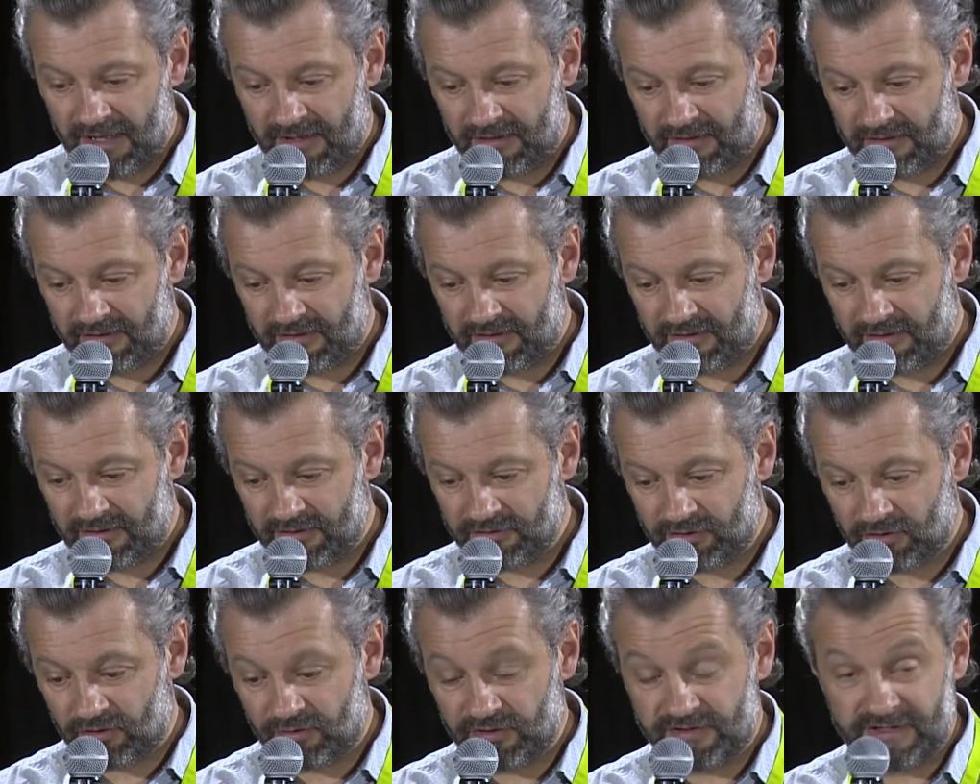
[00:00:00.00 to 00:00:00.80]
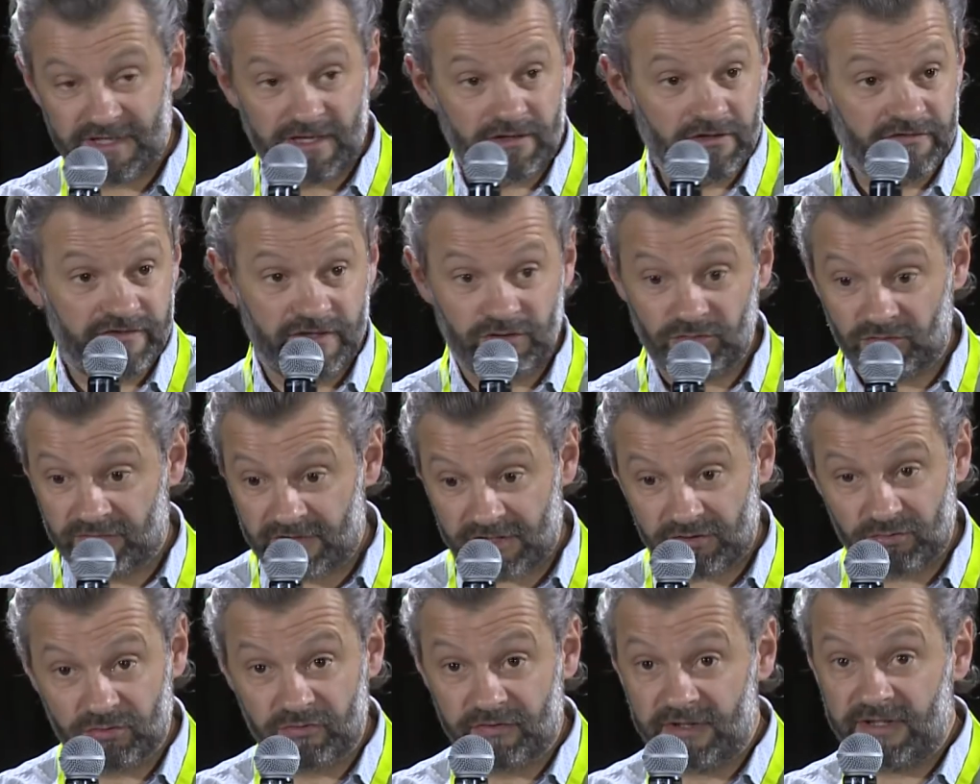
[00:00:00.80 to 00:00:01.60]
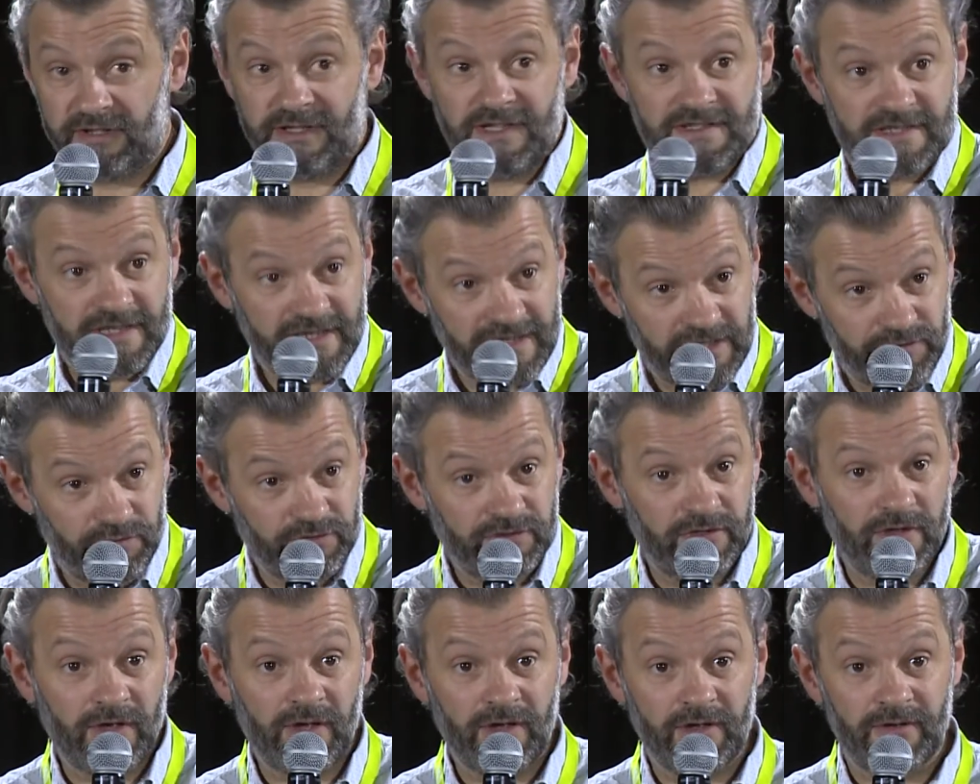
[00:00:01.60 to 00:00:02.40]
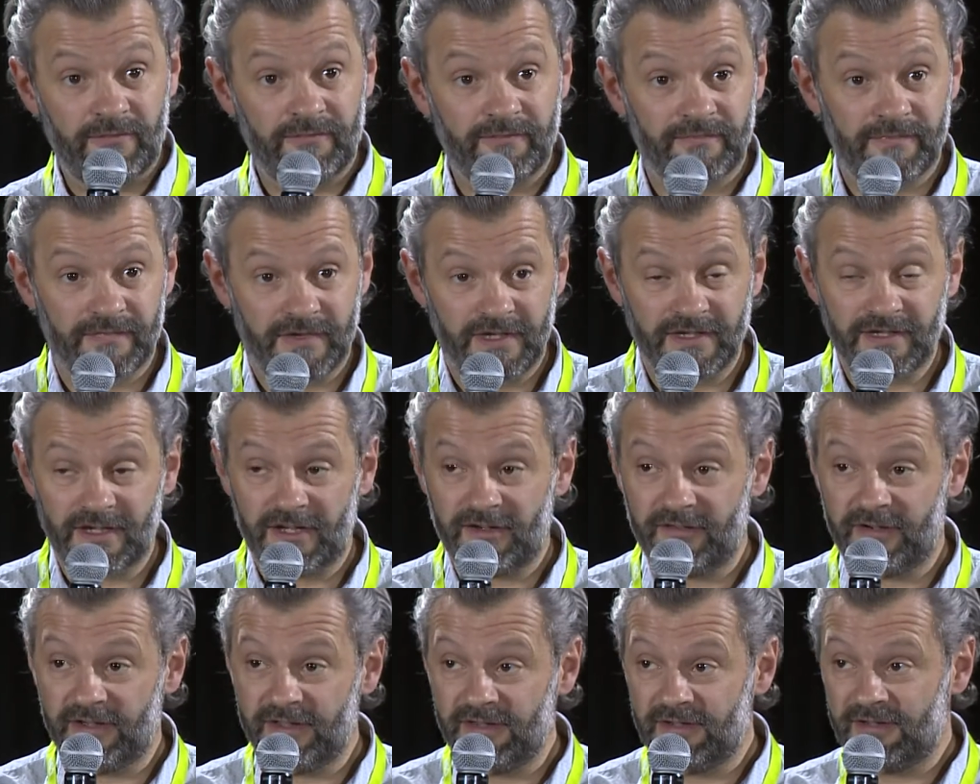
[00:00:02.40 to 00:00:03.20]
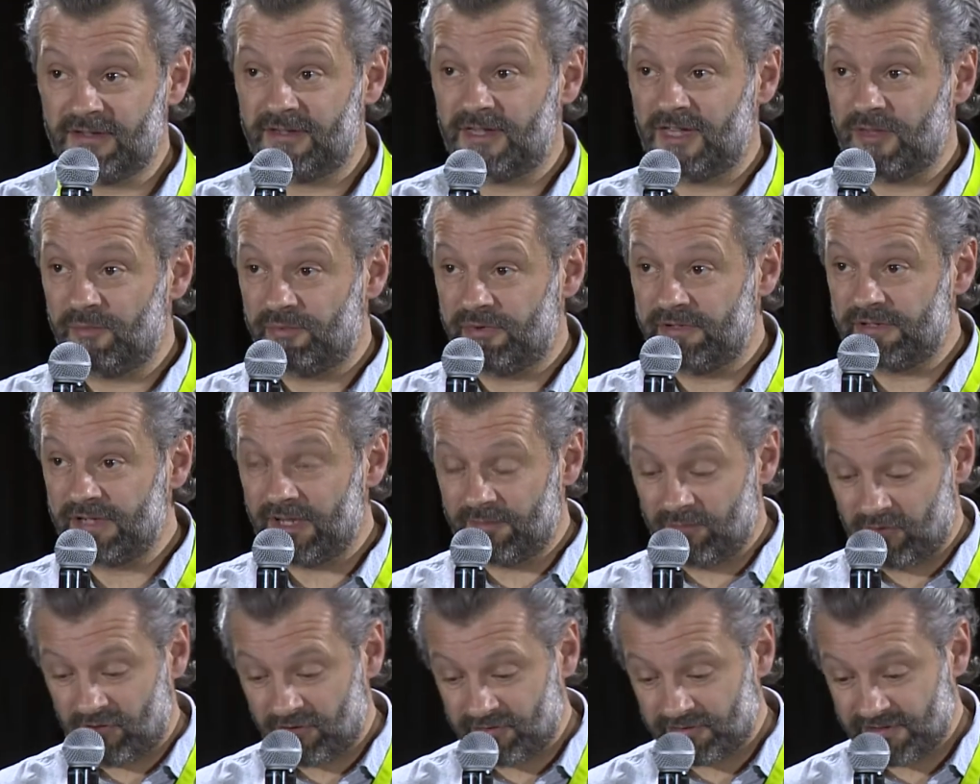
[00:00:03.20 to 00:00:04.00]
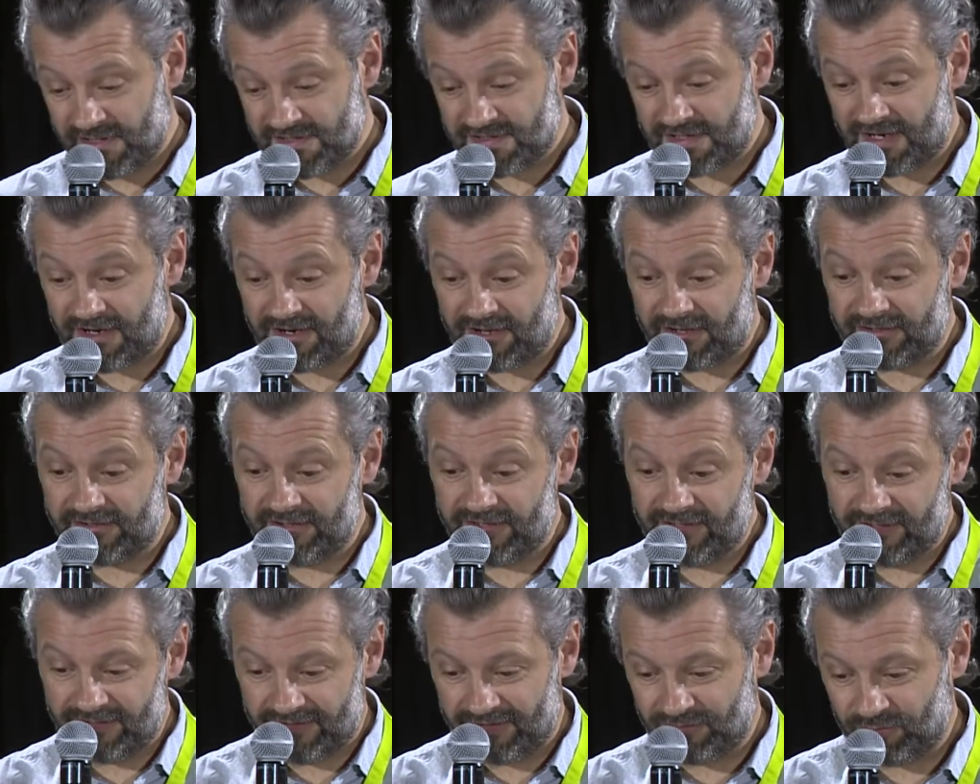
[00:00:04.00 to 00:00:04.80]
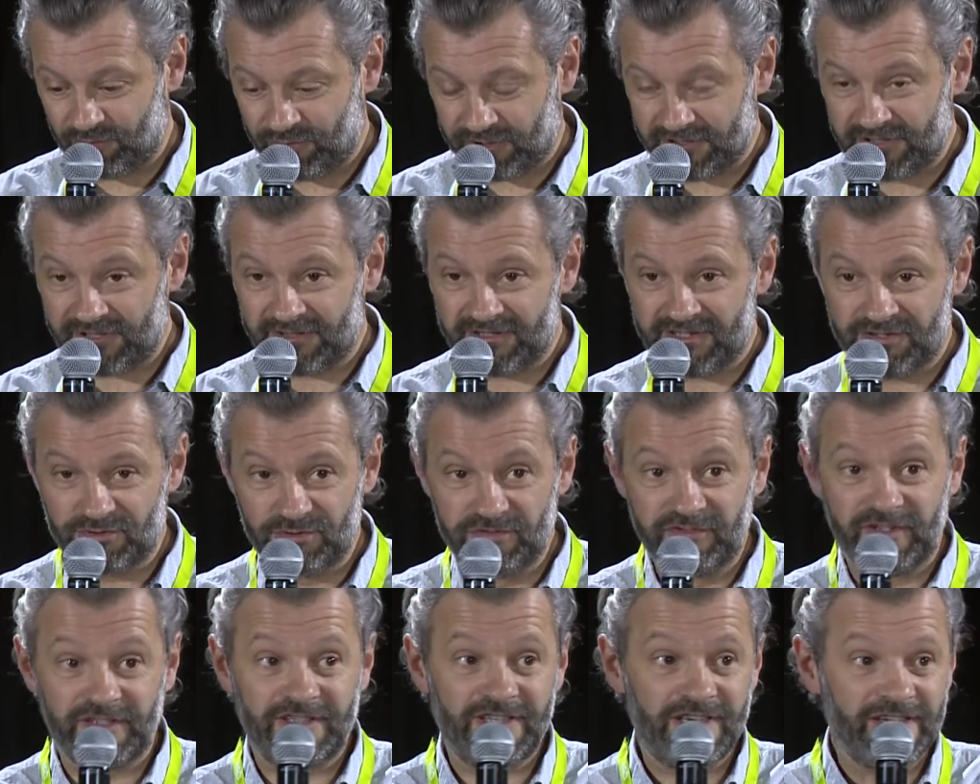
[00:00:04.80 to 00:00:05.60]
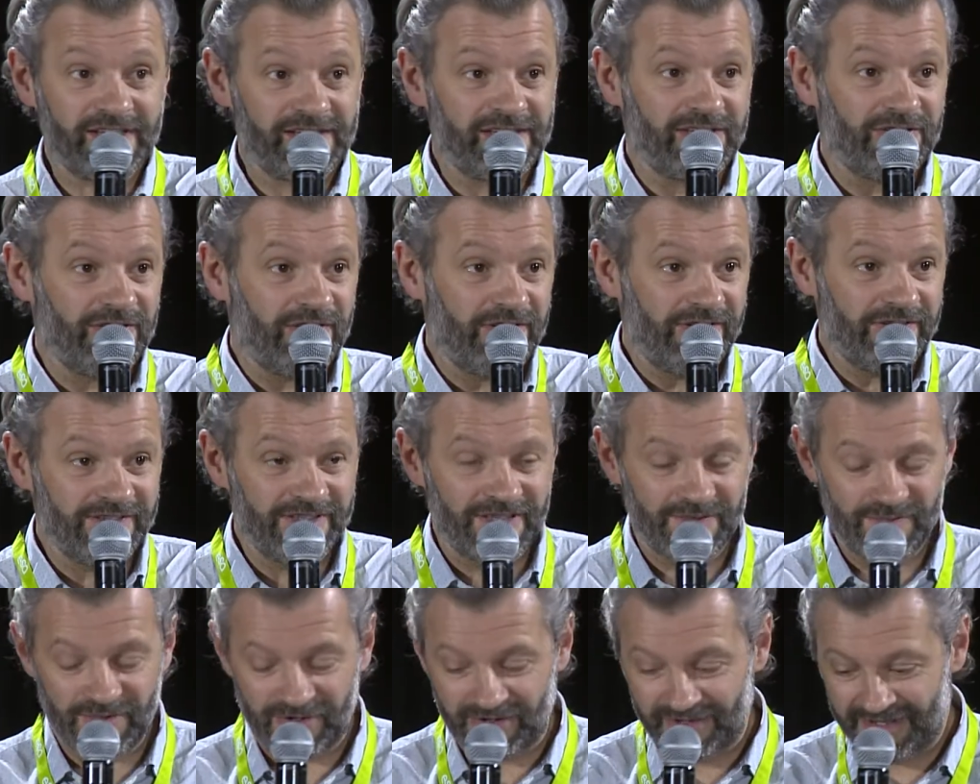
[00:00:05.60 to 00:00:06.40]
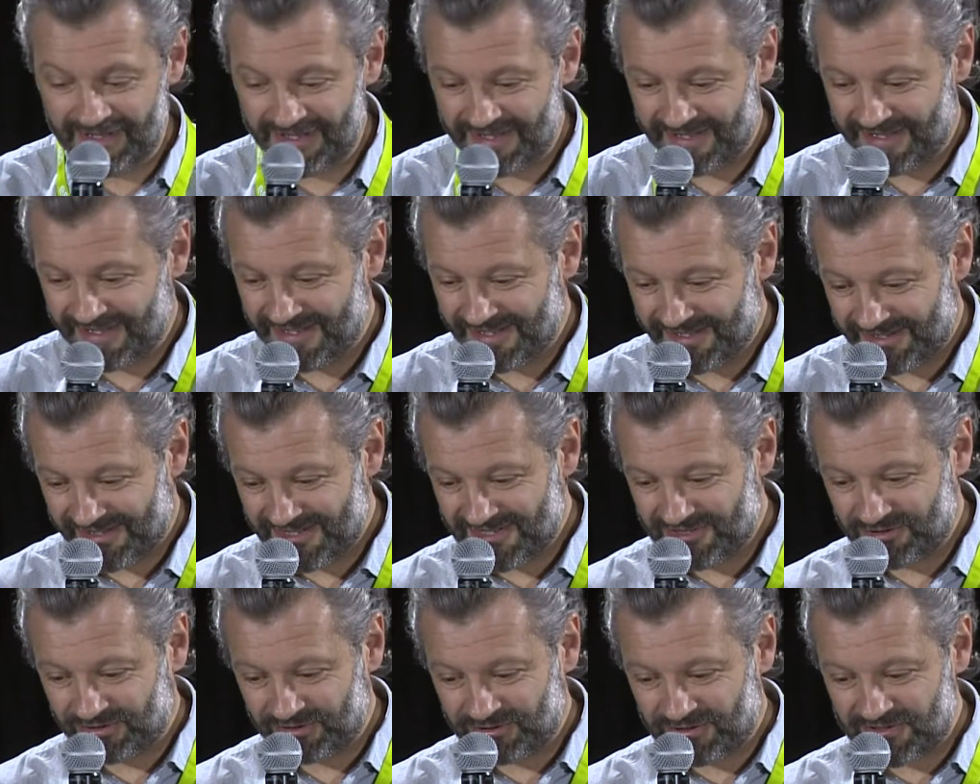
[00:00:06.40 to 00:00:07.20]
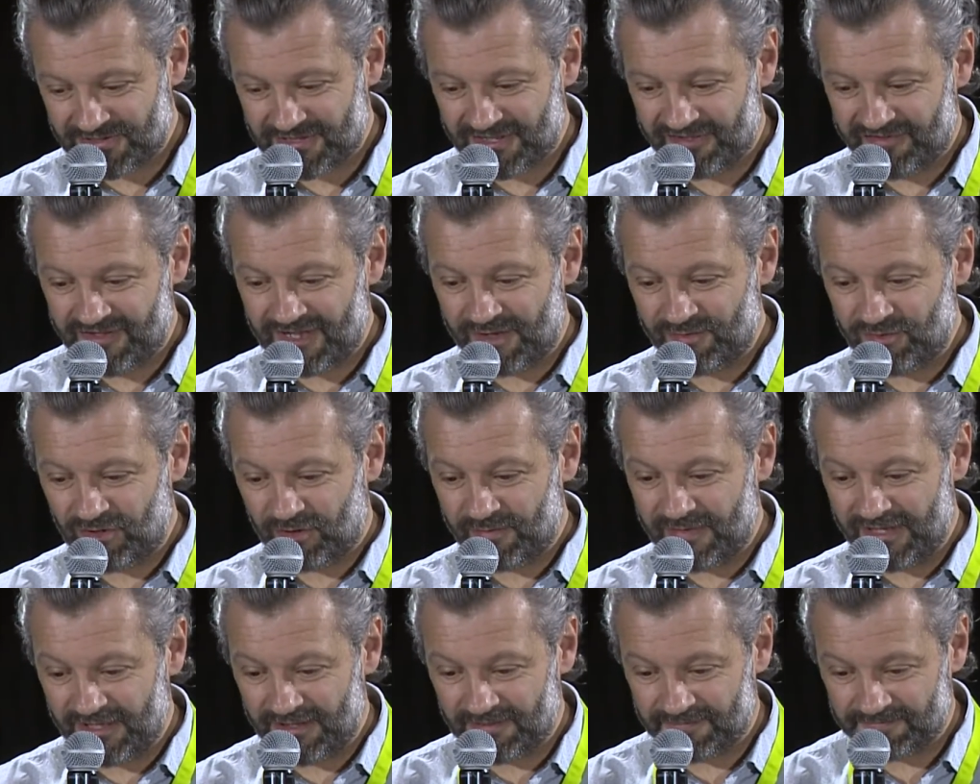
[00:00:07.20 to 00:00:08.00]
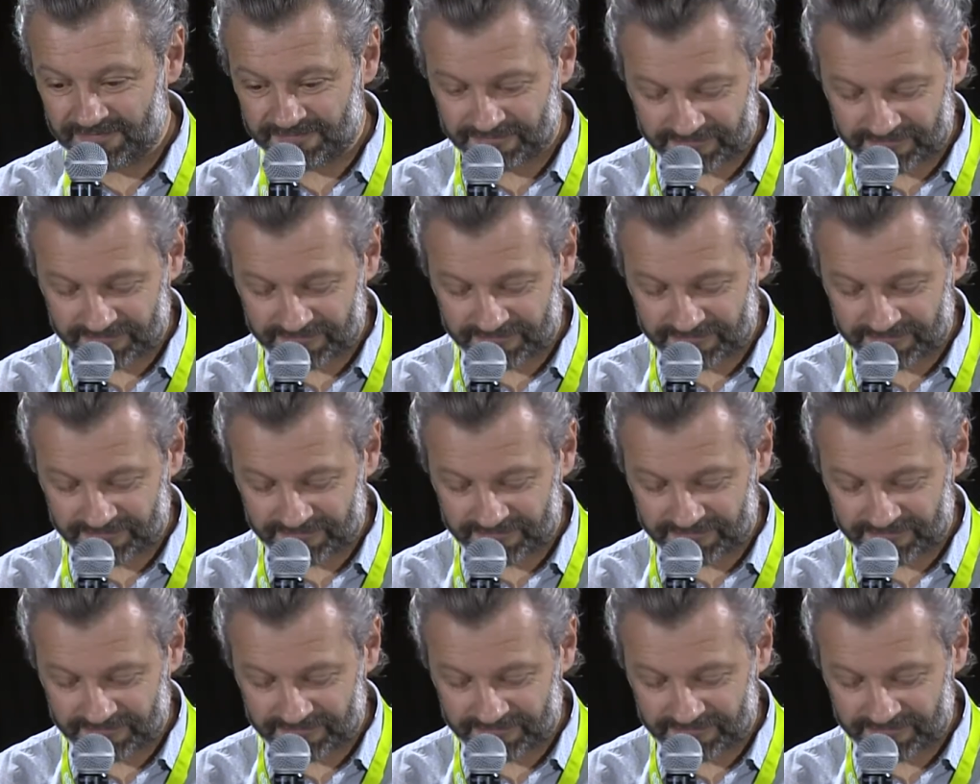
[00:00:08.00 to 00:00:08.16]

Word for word: euh, dans lesquelles en fait on va retrouver des agriculteurs qui travaillent, et puis également des salariés, on pourrait dire des ouvriers agricoles également, qui sont dans ces fermes urbaines.